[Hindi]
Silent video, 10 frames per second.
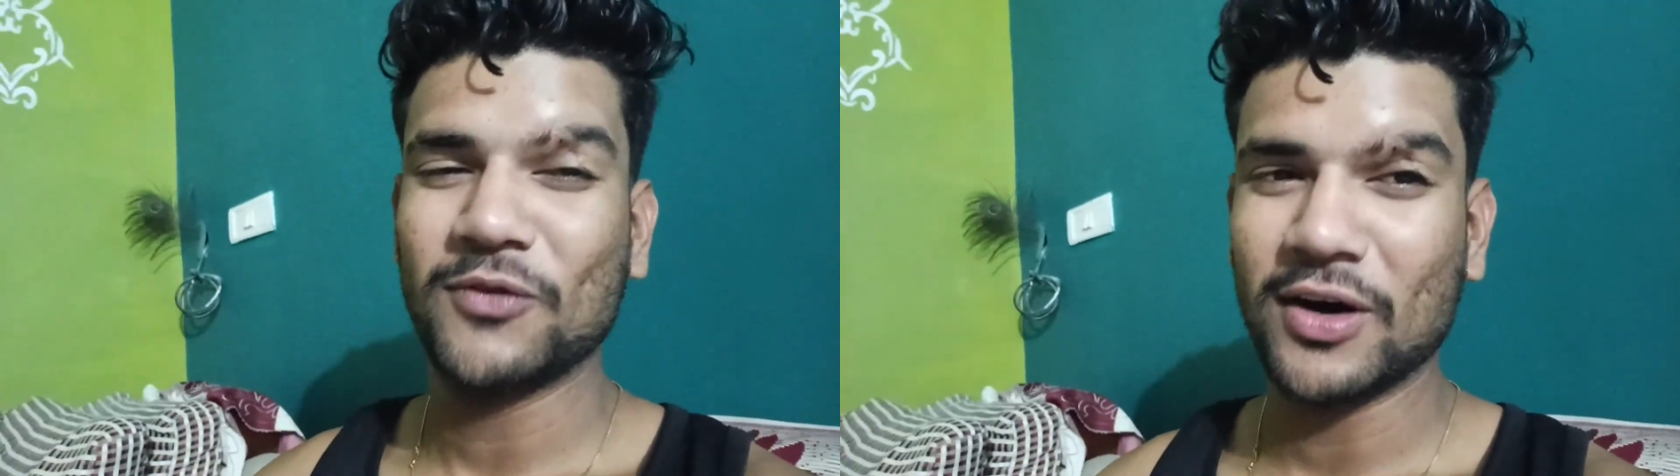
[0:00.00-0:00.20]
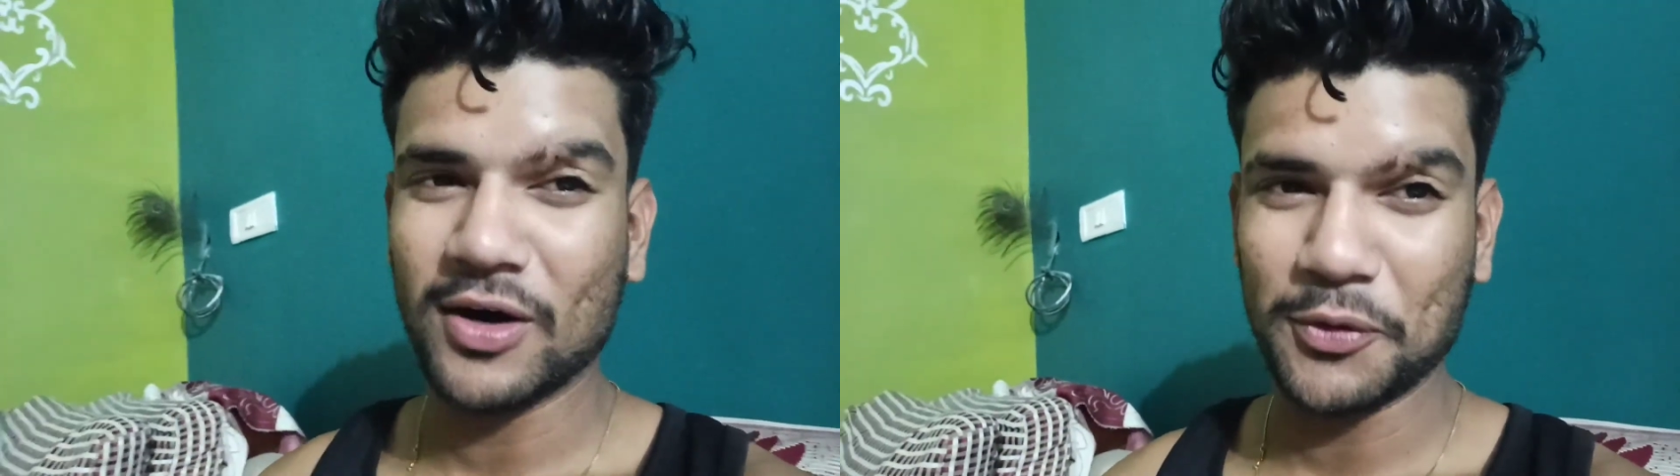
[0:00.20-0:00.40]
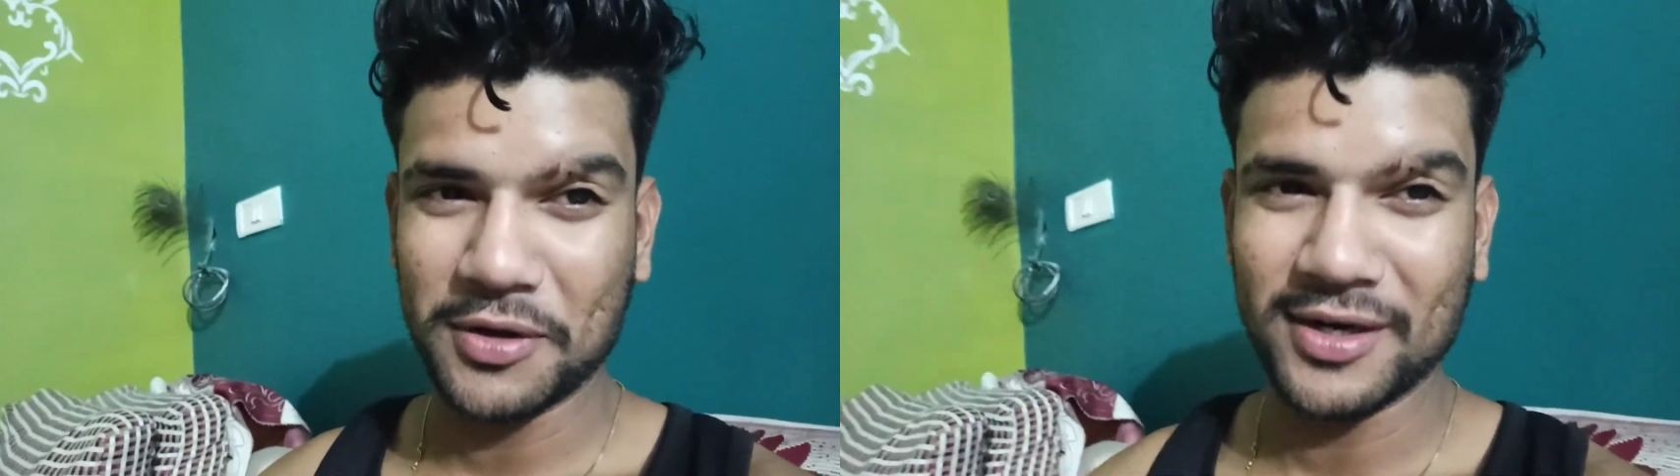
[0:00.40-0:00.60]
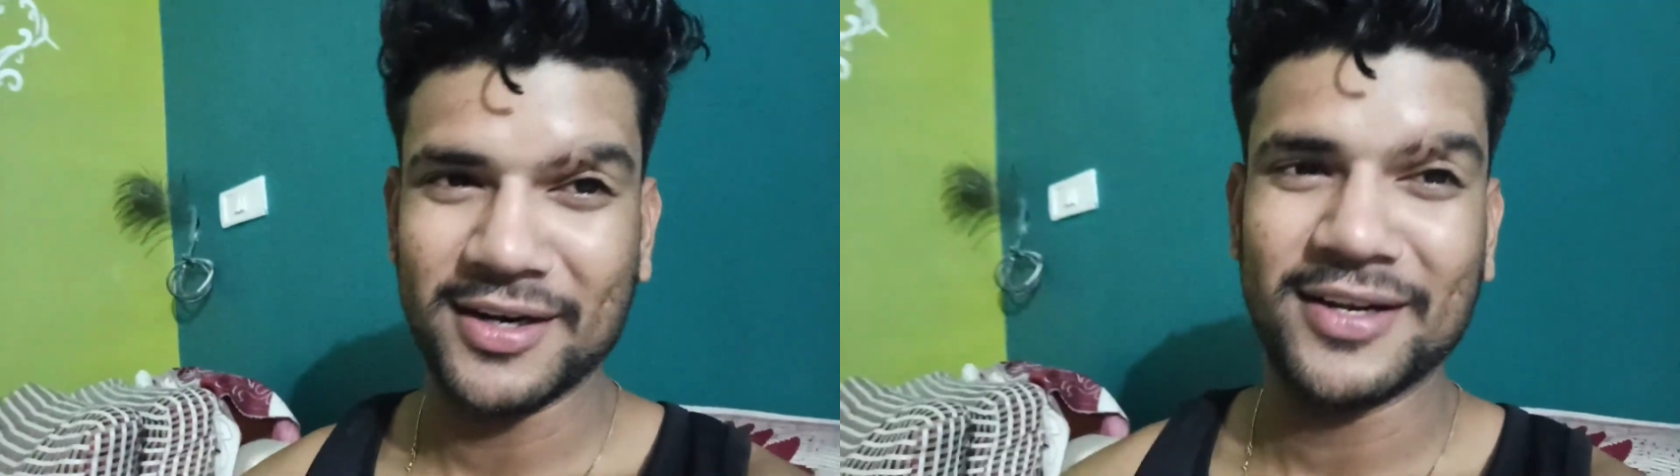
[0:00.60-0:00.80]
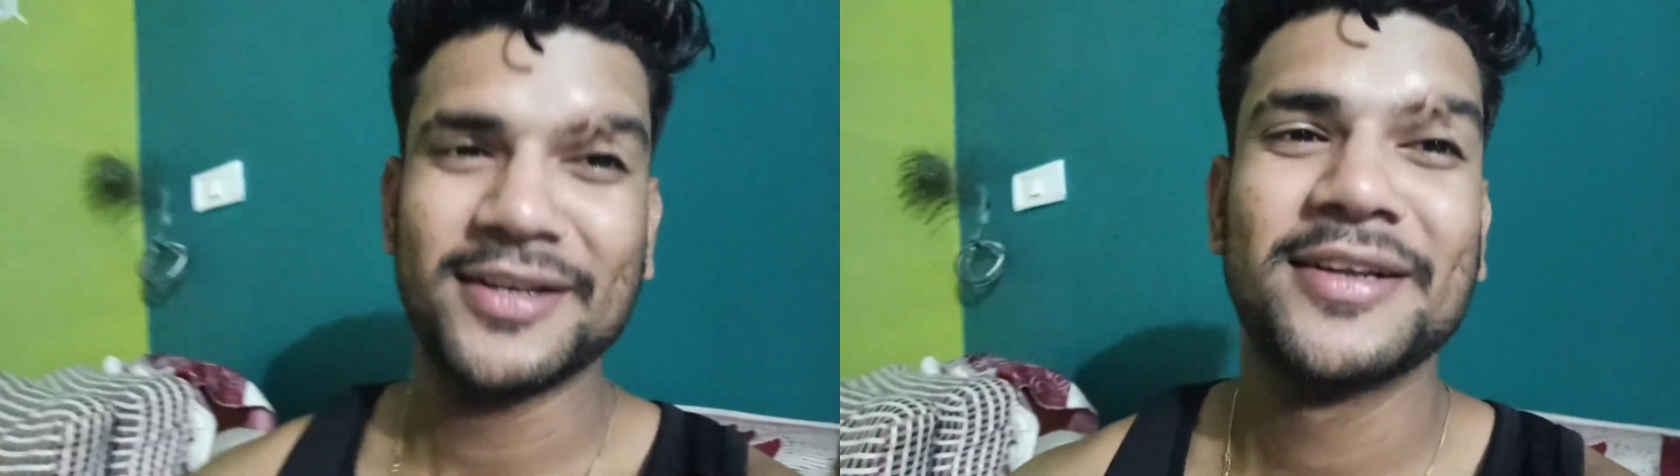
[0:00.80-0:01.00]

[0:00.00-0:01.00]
वर्कआउट करने